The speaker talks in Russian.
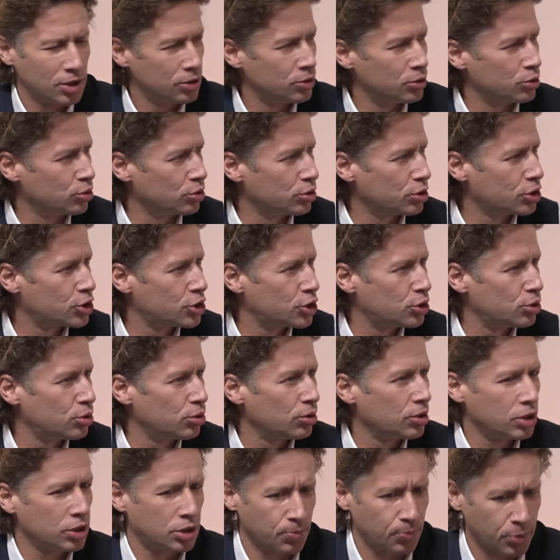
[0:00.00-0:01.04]
Ну так
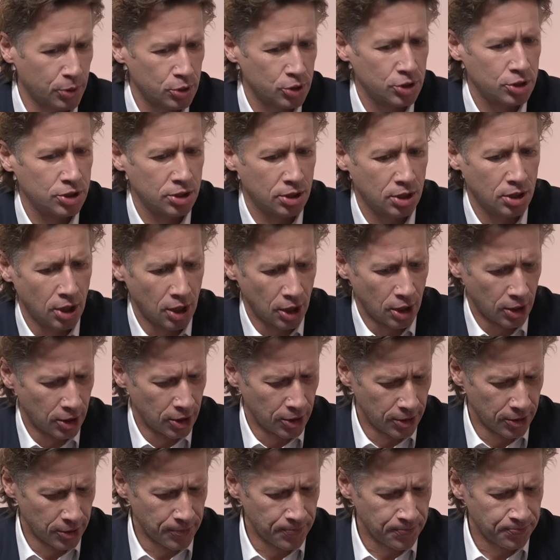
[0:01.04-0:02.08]
что? Это просто
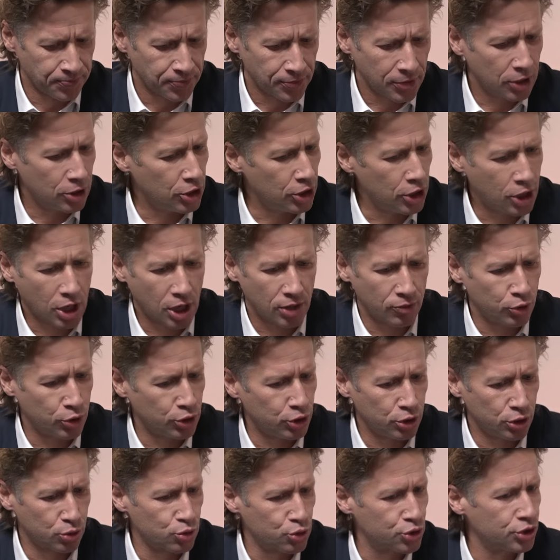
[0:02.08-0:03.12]
никого
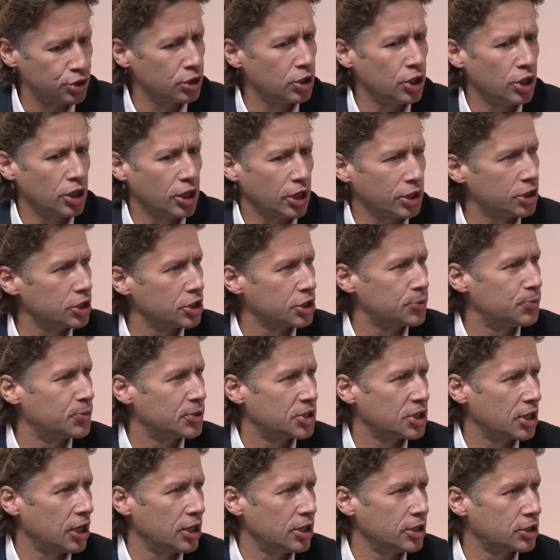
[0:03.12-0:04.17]
не нужно, никаких
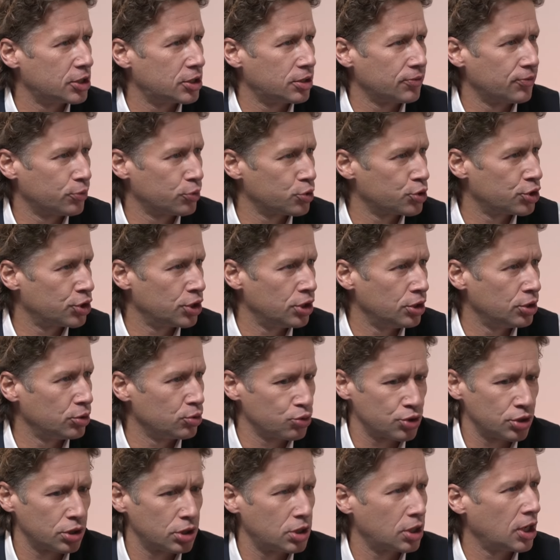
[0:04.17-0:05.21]
специалистов уже не нужно.